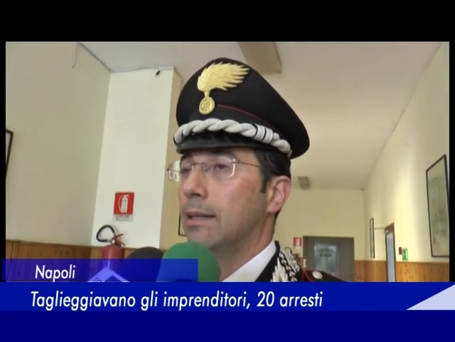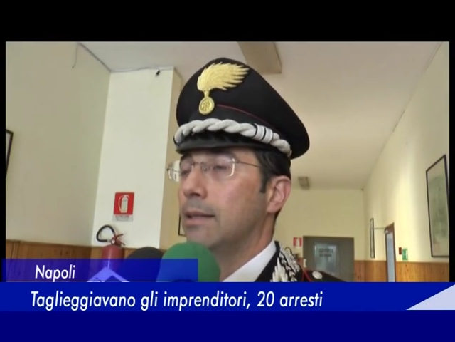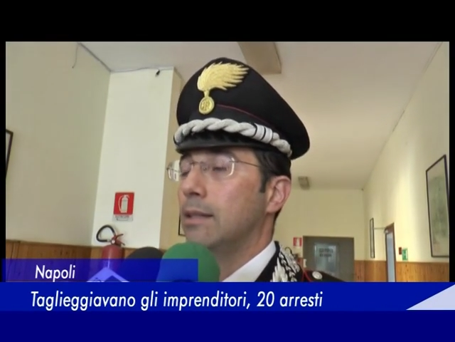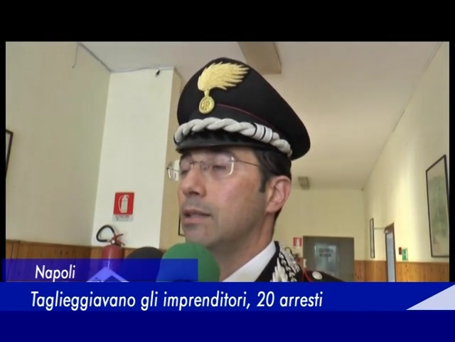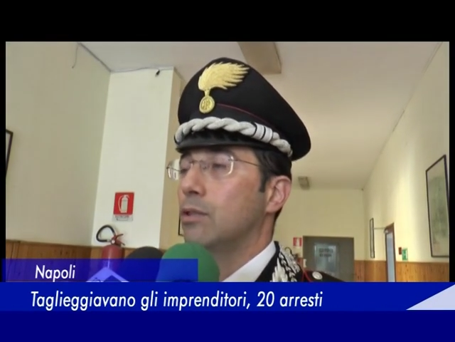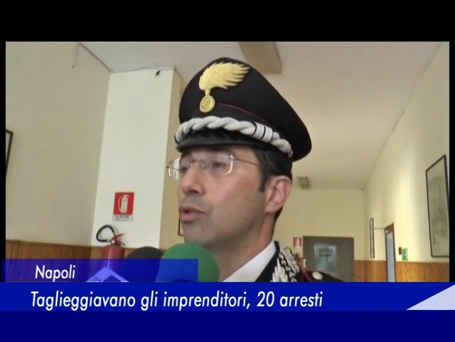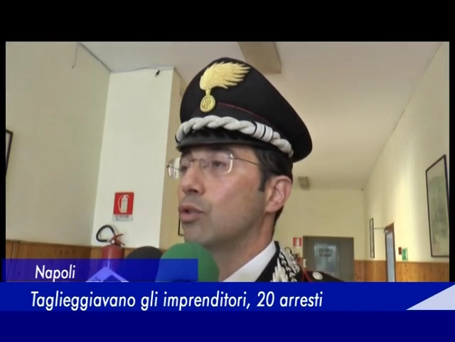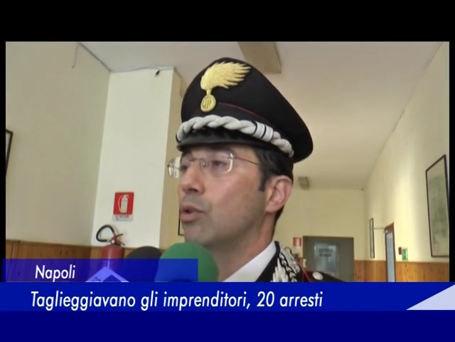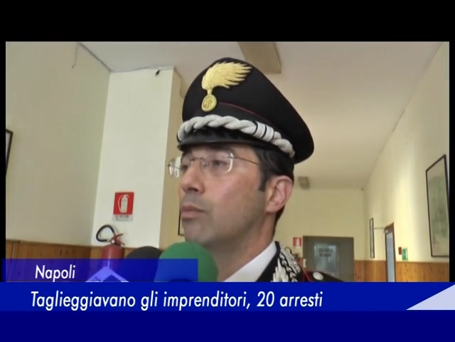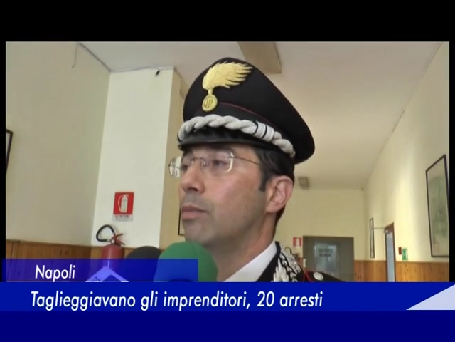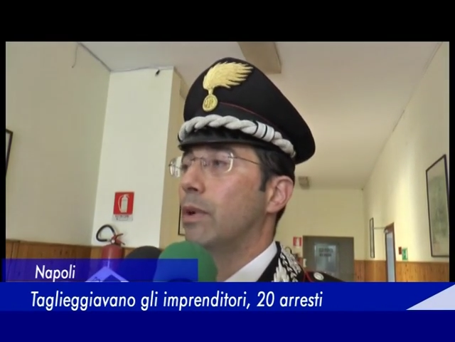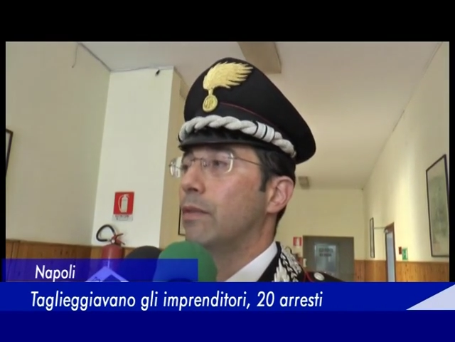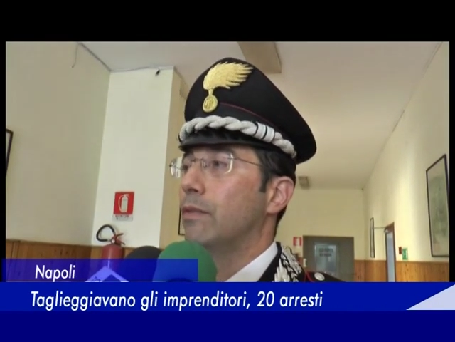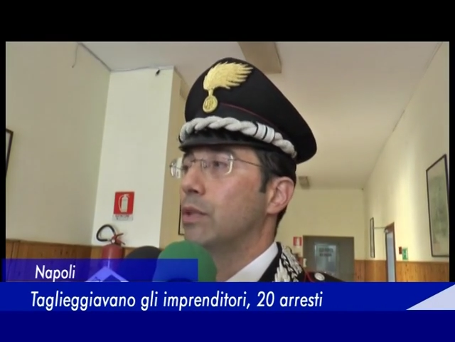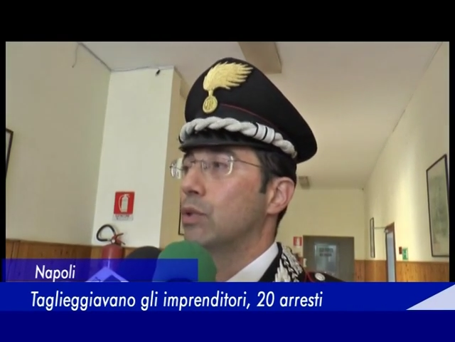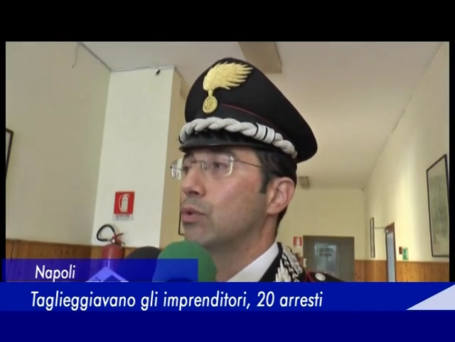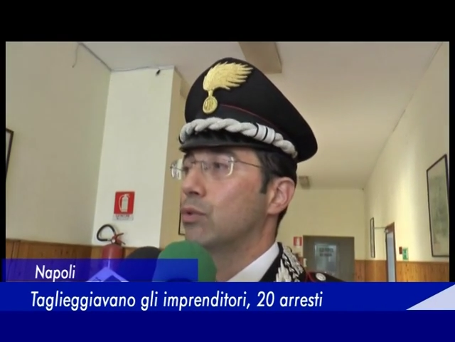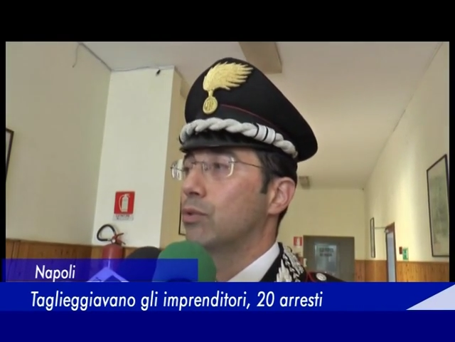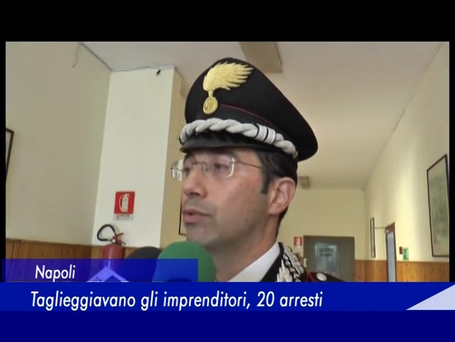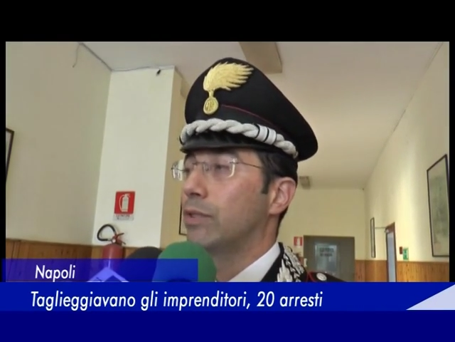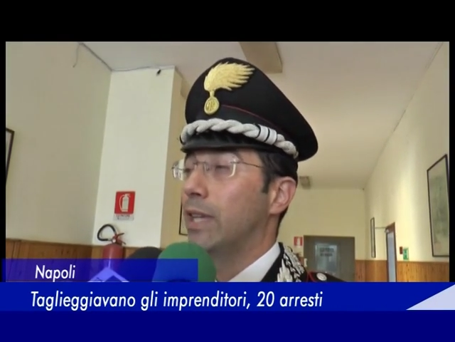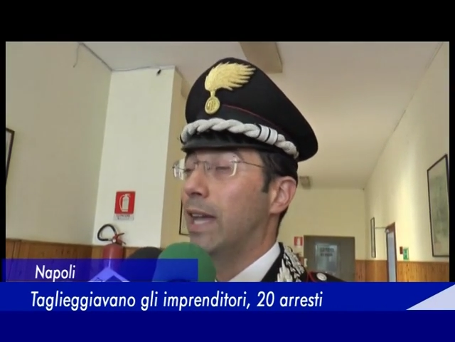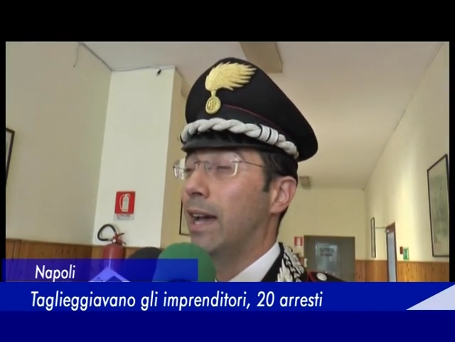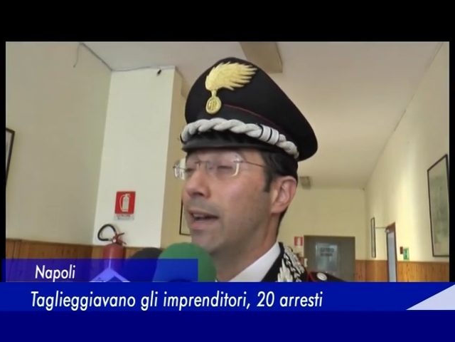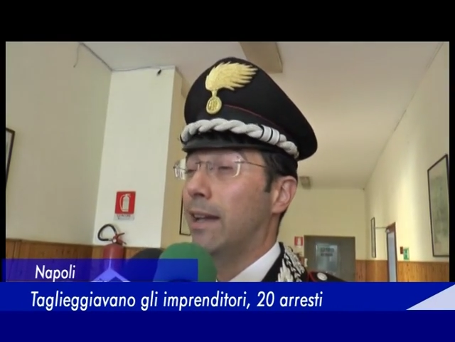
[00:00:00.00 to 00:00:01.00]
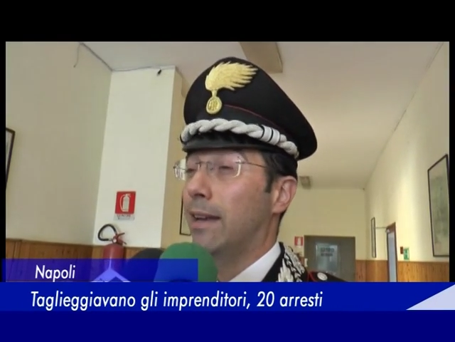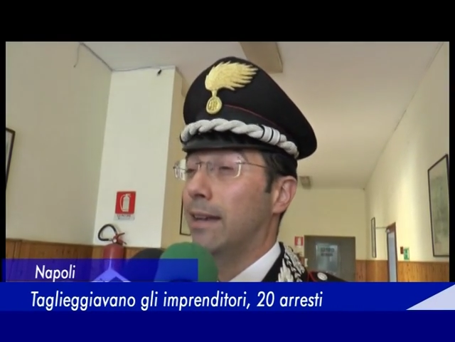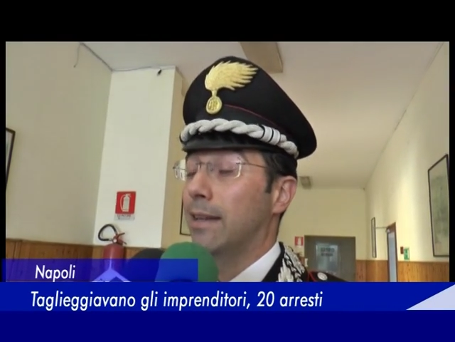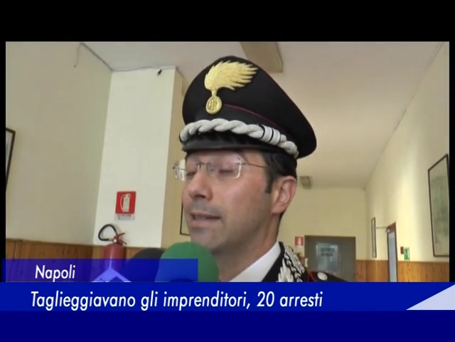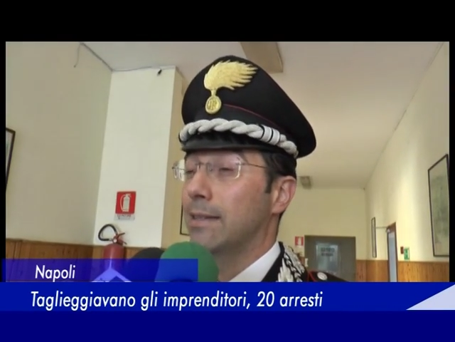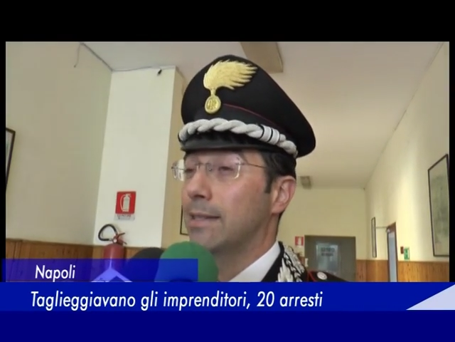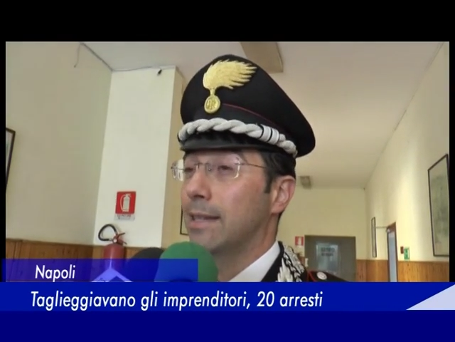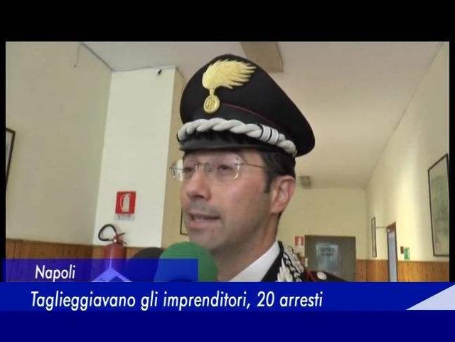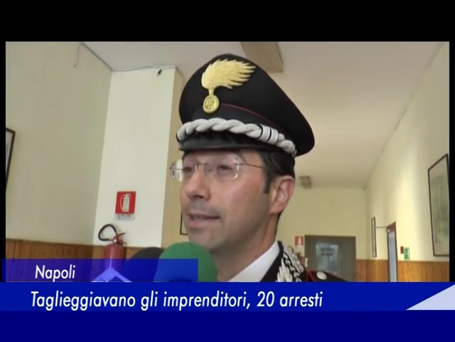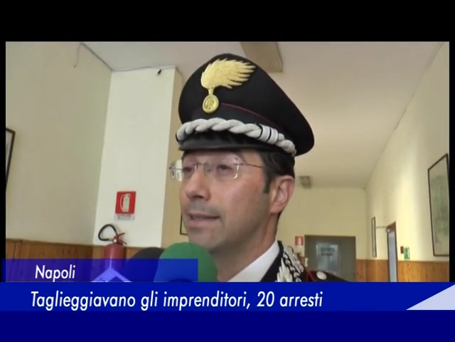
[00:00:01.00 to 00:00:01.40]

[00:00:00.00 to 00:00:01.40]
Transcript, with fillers: di Somma Vesusiana,